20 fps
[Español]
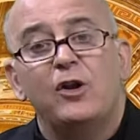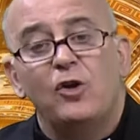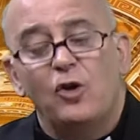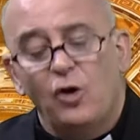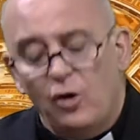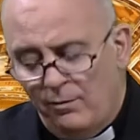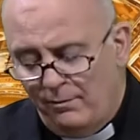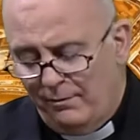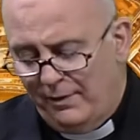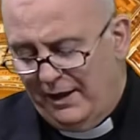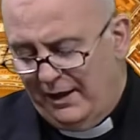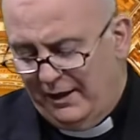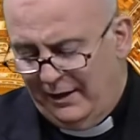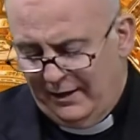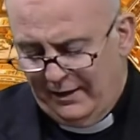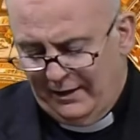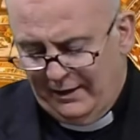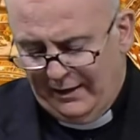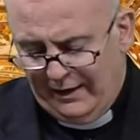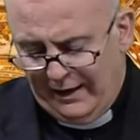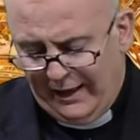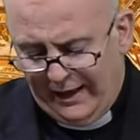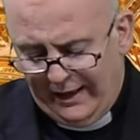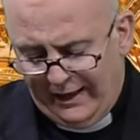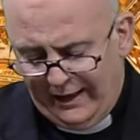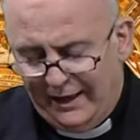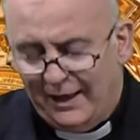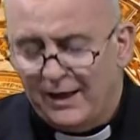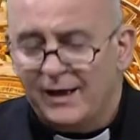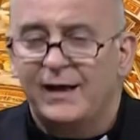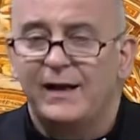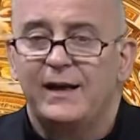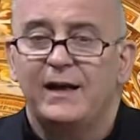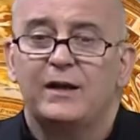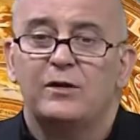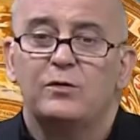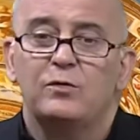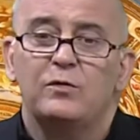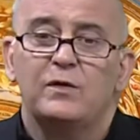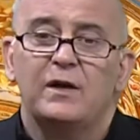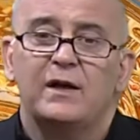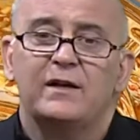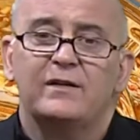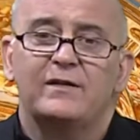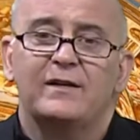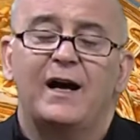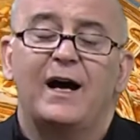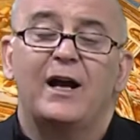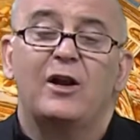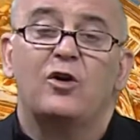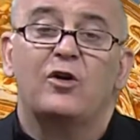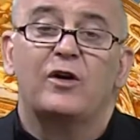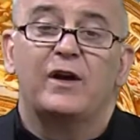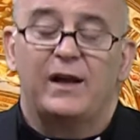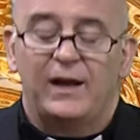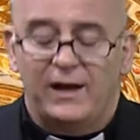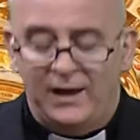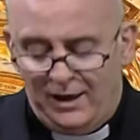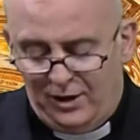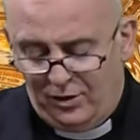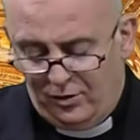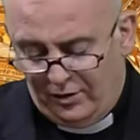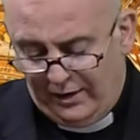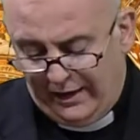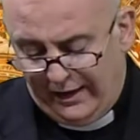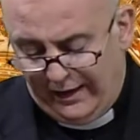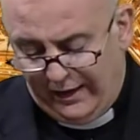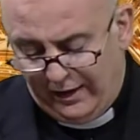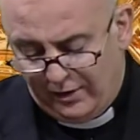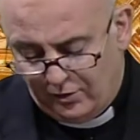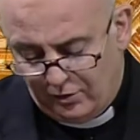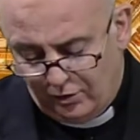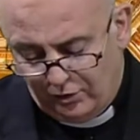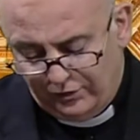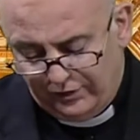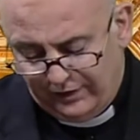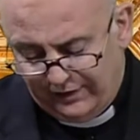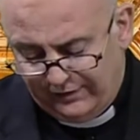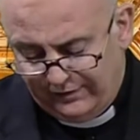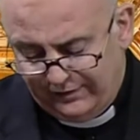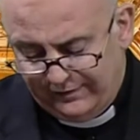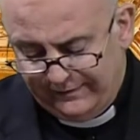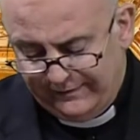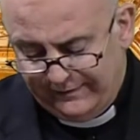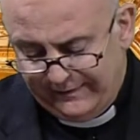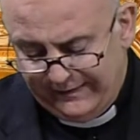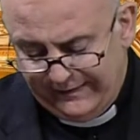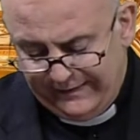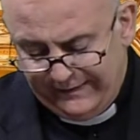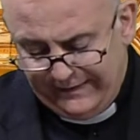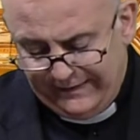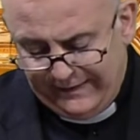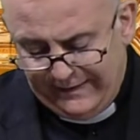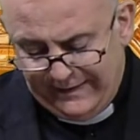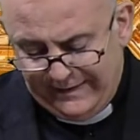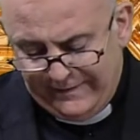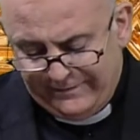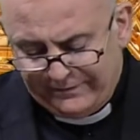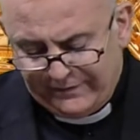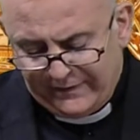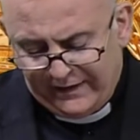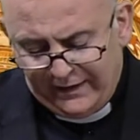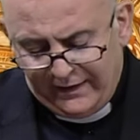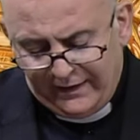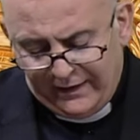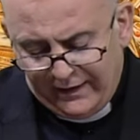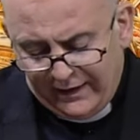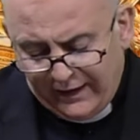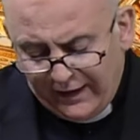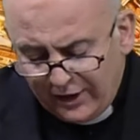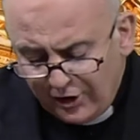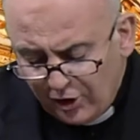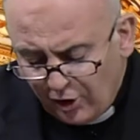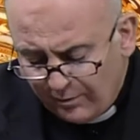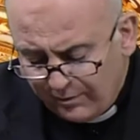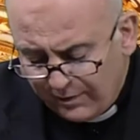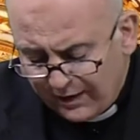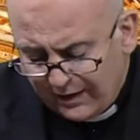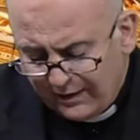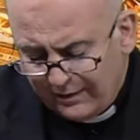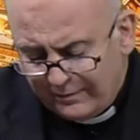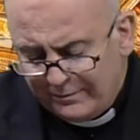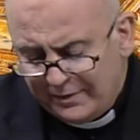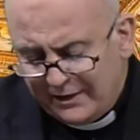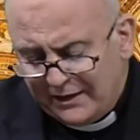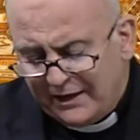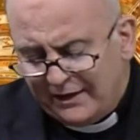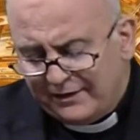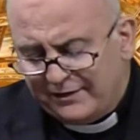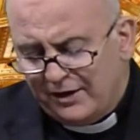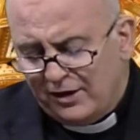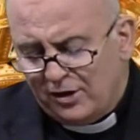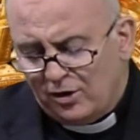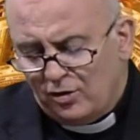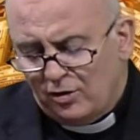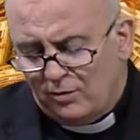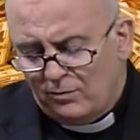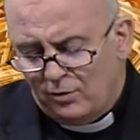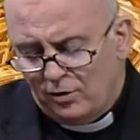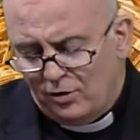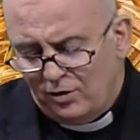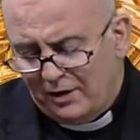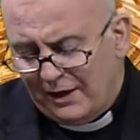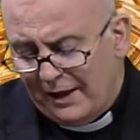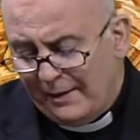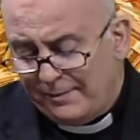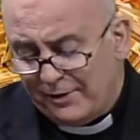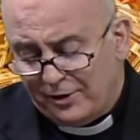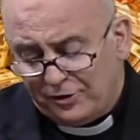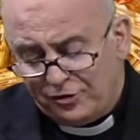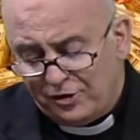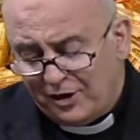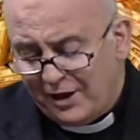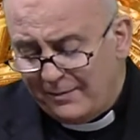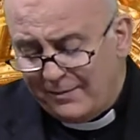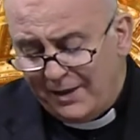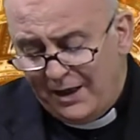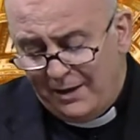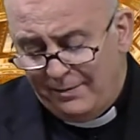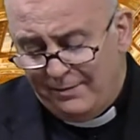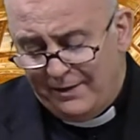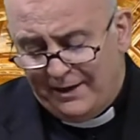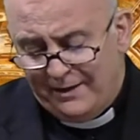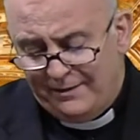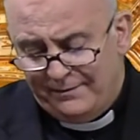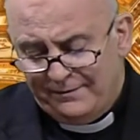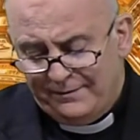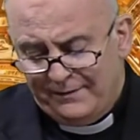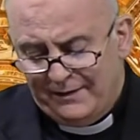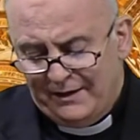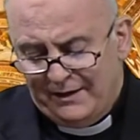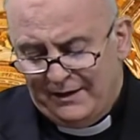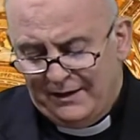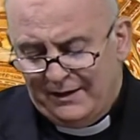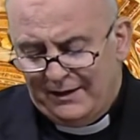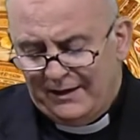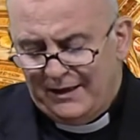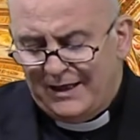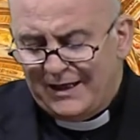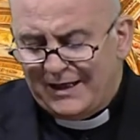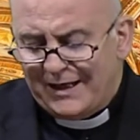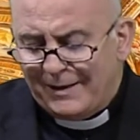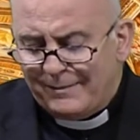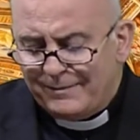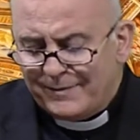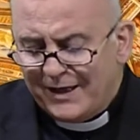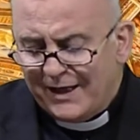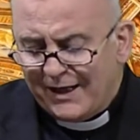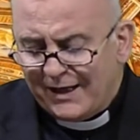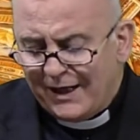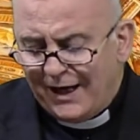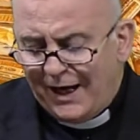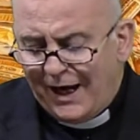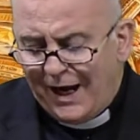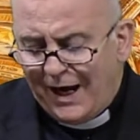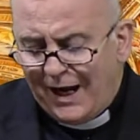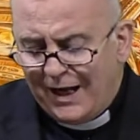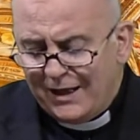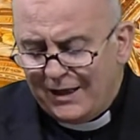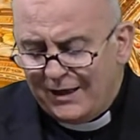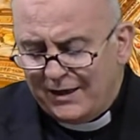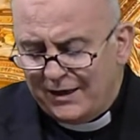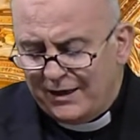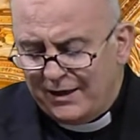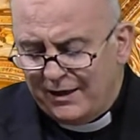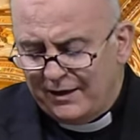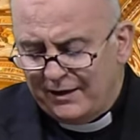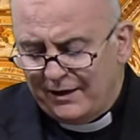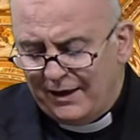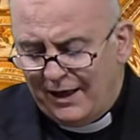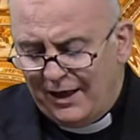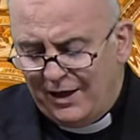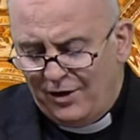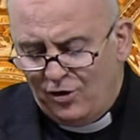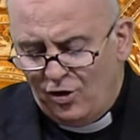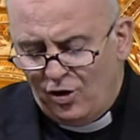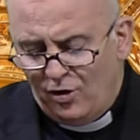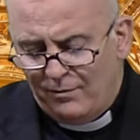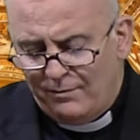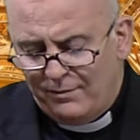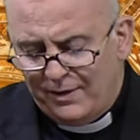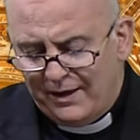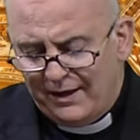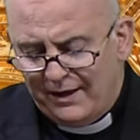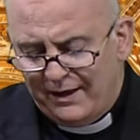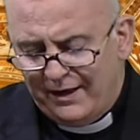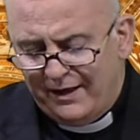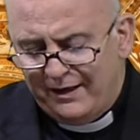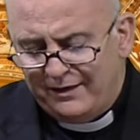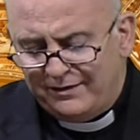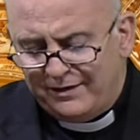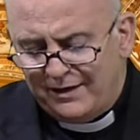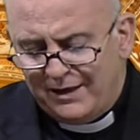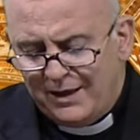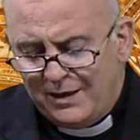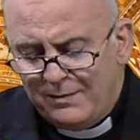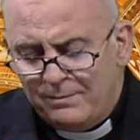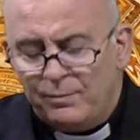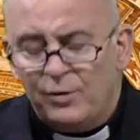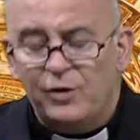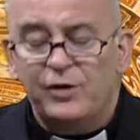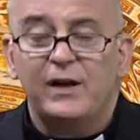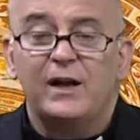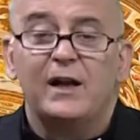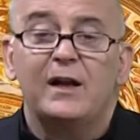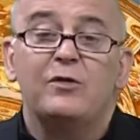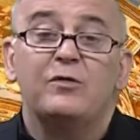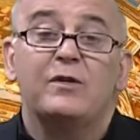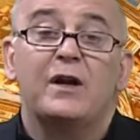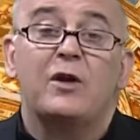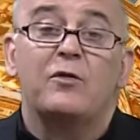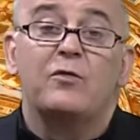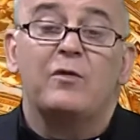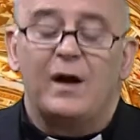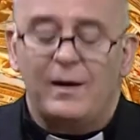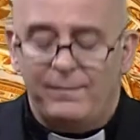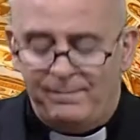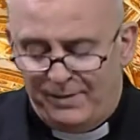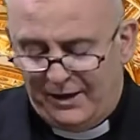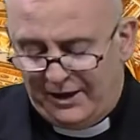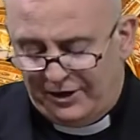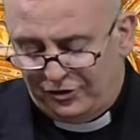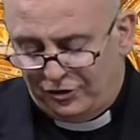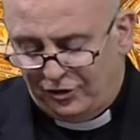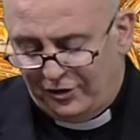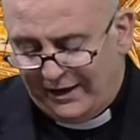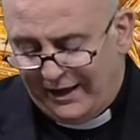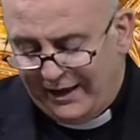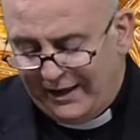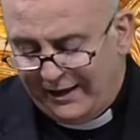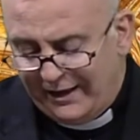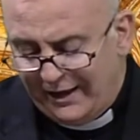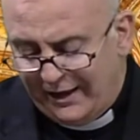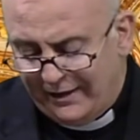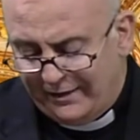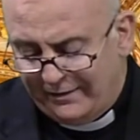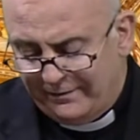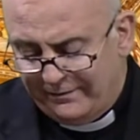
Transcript: nombre a las criaturas, a lo creado, a las cosas. El nombre viene a ser como la persona misma y cambiar a alguien el nombre es imponerle una nueva personalidad.